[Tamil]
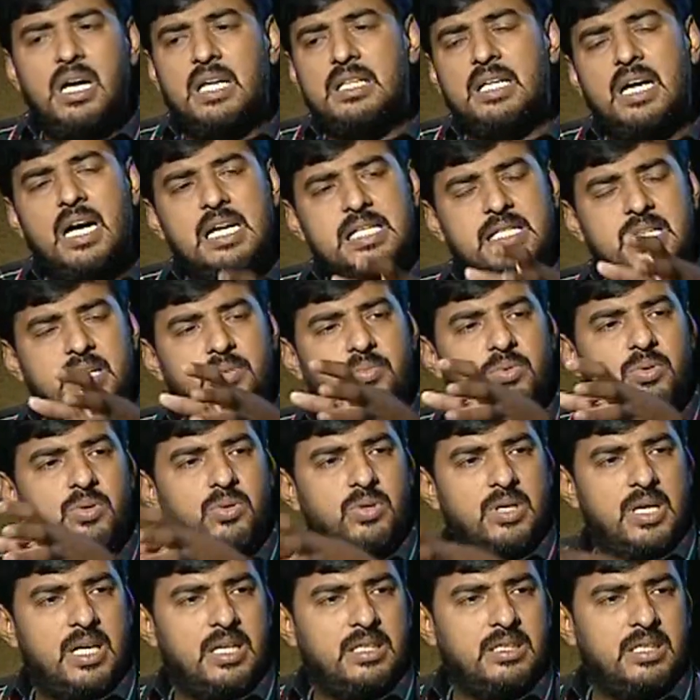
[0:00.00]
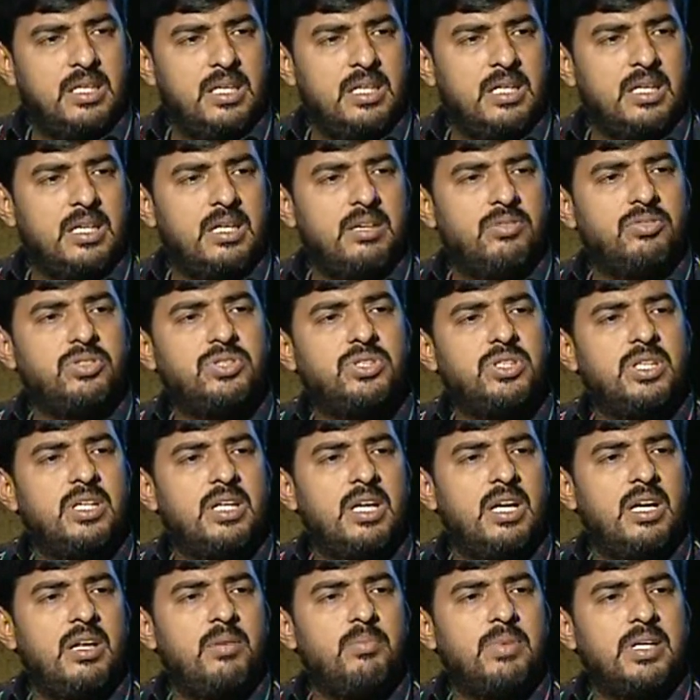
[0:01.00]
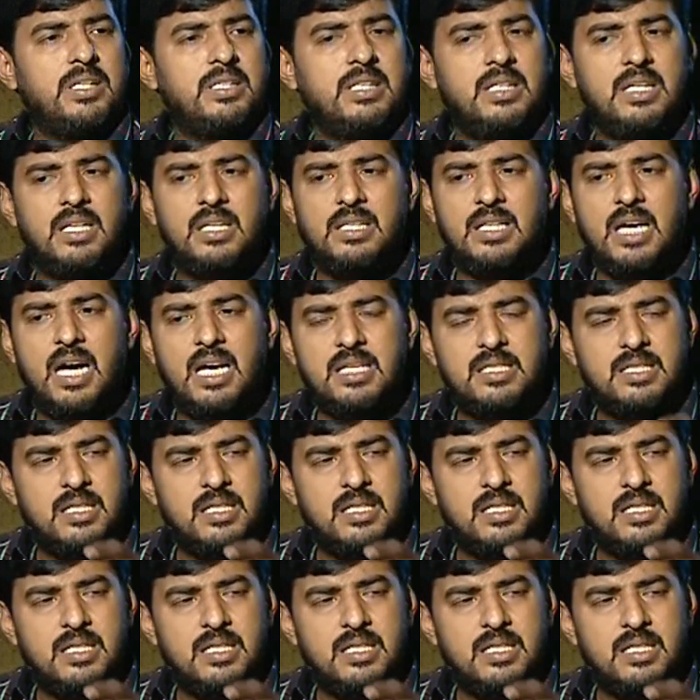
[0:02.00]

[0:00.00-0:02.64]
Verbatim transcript: அந்த ஆசிரியப்பு கூடாரத்தில் இருக்கிற விஷயங்கள்லாம் பார்த்திங்கன்னா அந்த